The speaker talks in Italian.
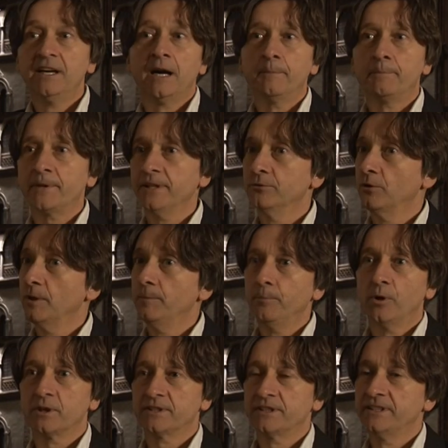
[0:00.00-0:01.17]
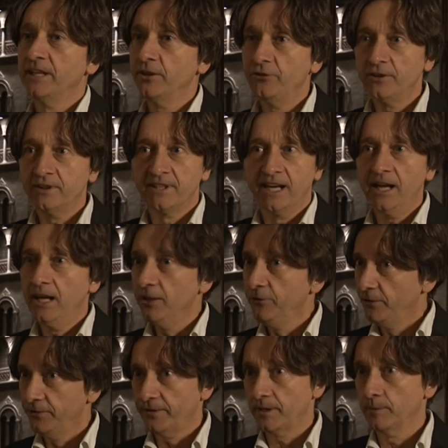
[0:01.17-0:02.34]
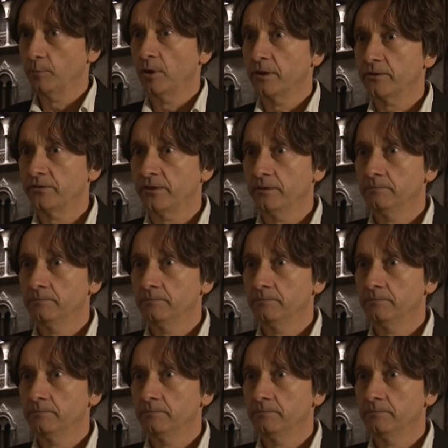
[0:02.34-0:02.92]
aprendo le porte della città a Cesare Borgia.